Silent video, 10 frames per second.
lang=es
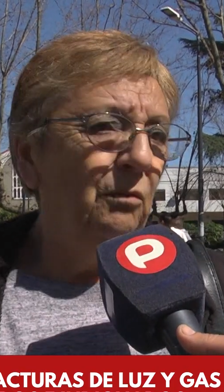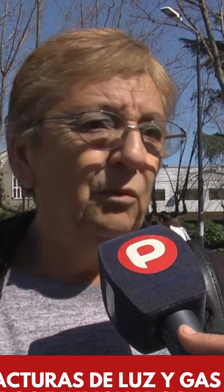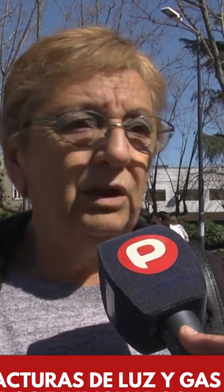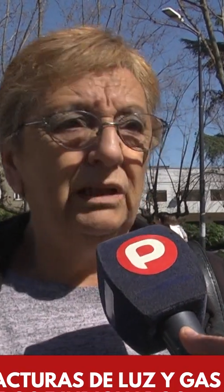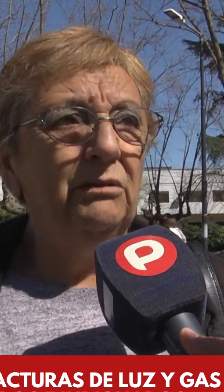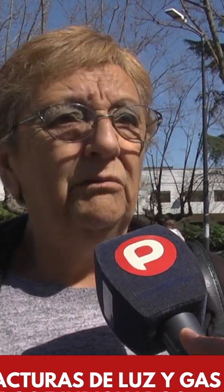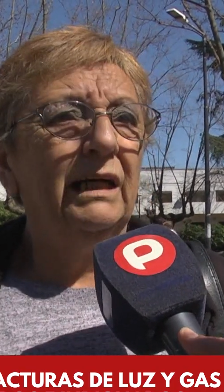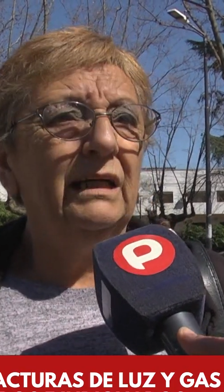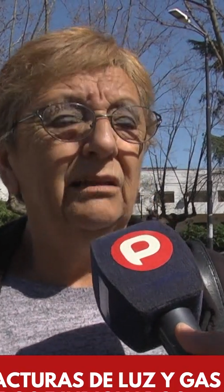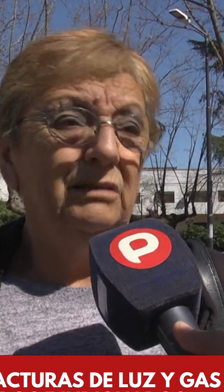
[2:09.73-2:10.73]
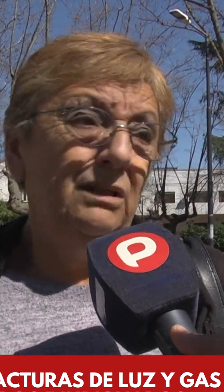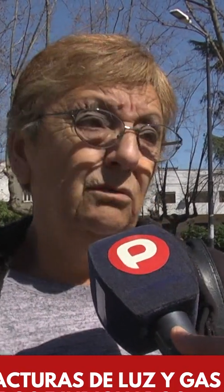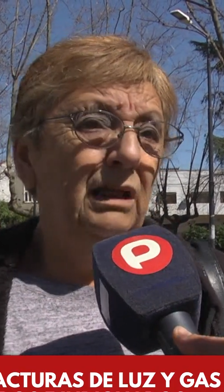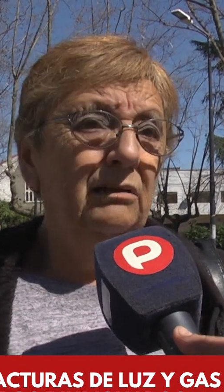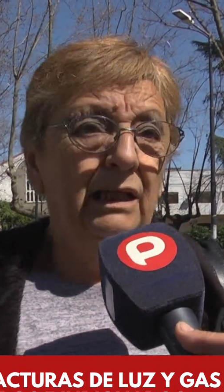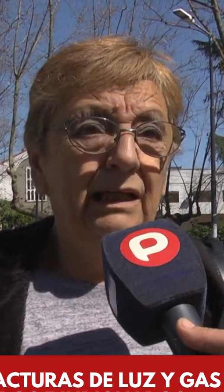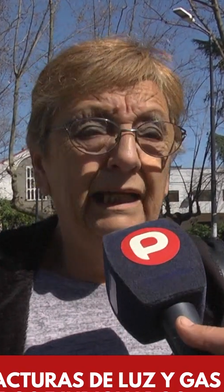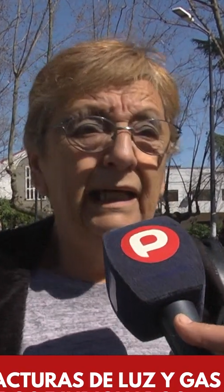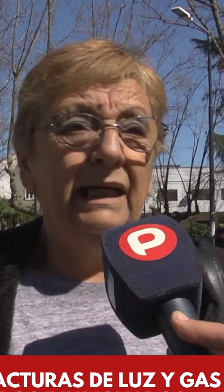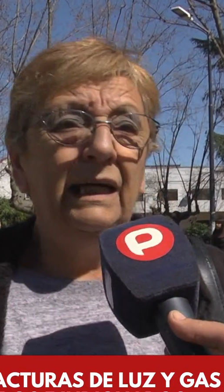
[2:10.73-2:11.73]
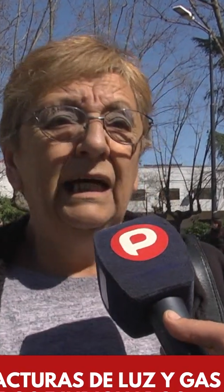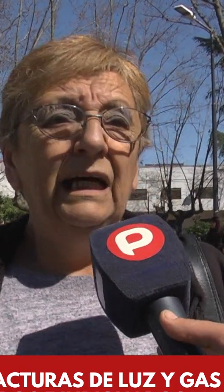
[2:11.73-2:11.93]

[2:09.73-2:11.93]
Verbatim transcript: porque tiene una, tengo el, nene,